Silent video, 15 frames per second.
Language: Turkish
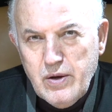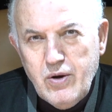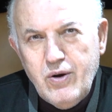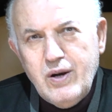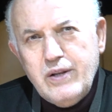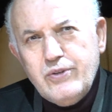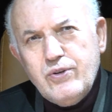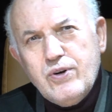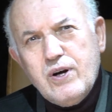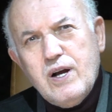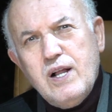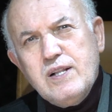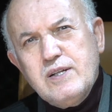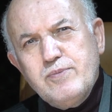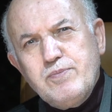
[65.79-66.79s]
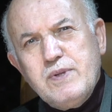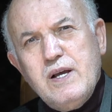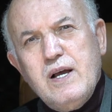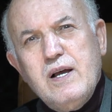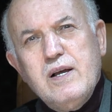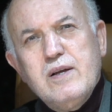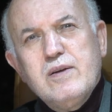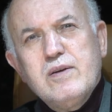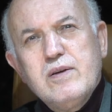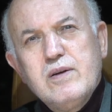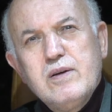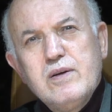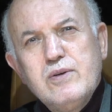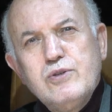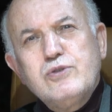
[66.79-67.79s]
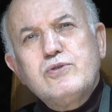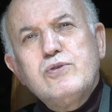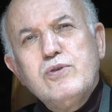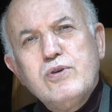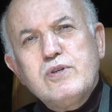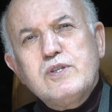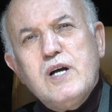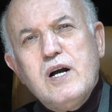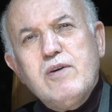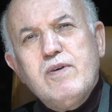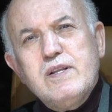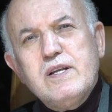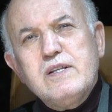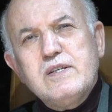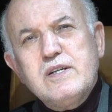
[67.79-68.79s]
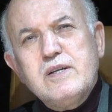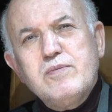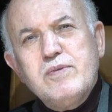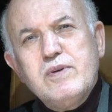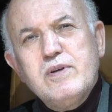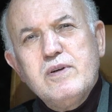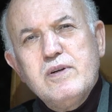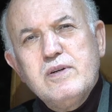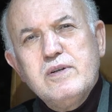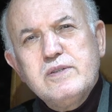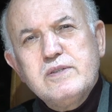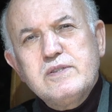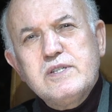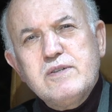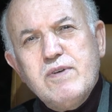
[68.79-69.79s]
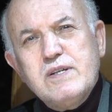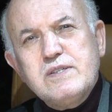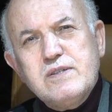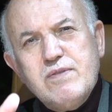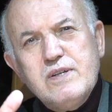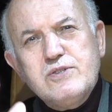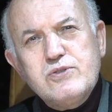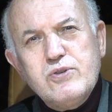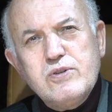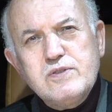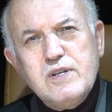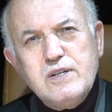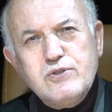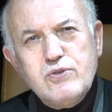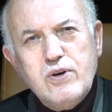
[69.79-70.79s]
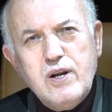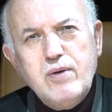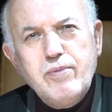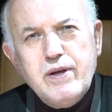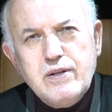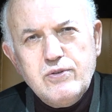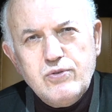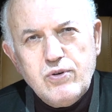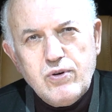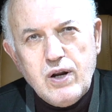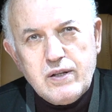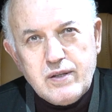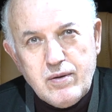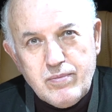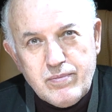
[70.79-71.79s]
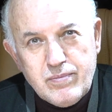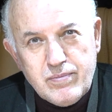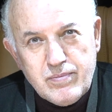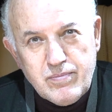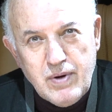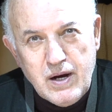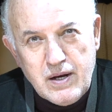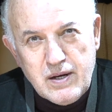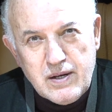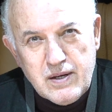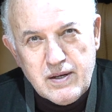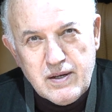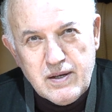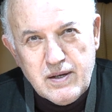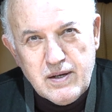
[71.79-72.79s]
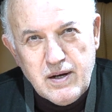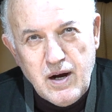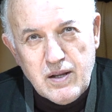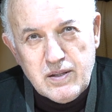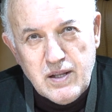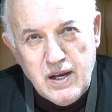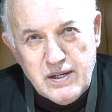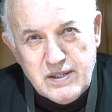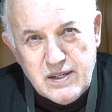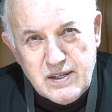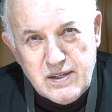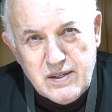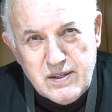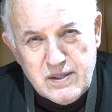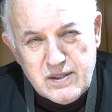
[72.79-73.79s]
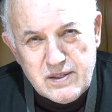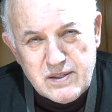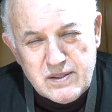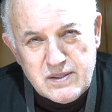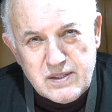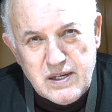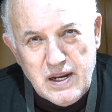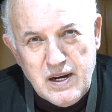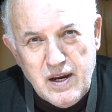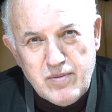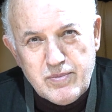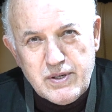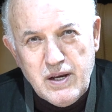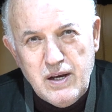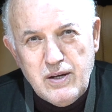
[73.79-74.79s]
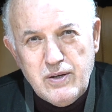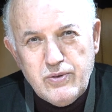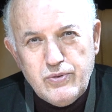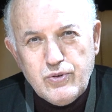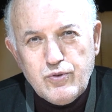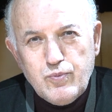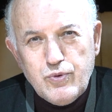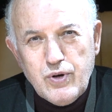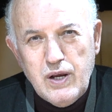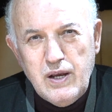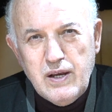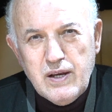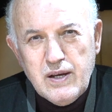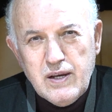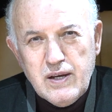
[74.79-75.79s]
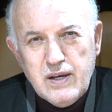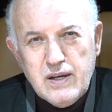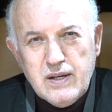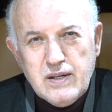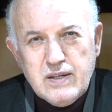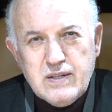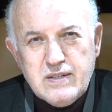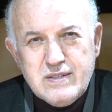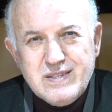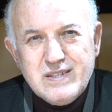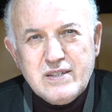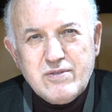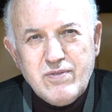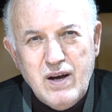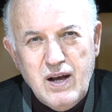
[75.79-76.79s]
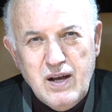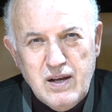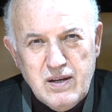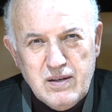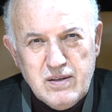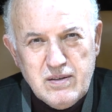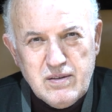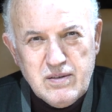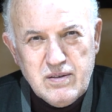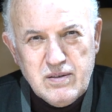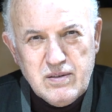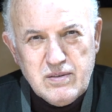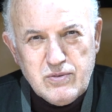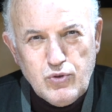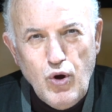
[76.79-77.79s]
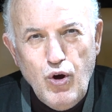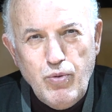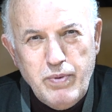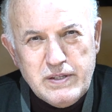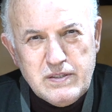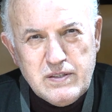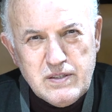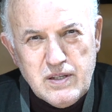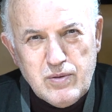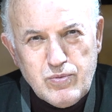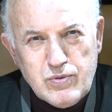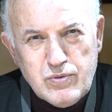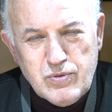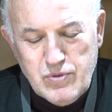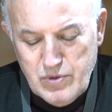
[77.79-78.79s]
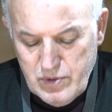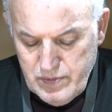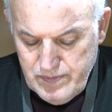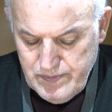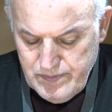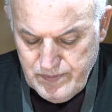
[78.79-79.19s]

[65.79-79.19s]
Öyle diyor kalkıp da üstünlük takvadadır gibi zırva zırva sözler söylemeyin diyor adam. Bak Allah'ın kelamına, hükmüne zırva töhmetinde bulunuyor.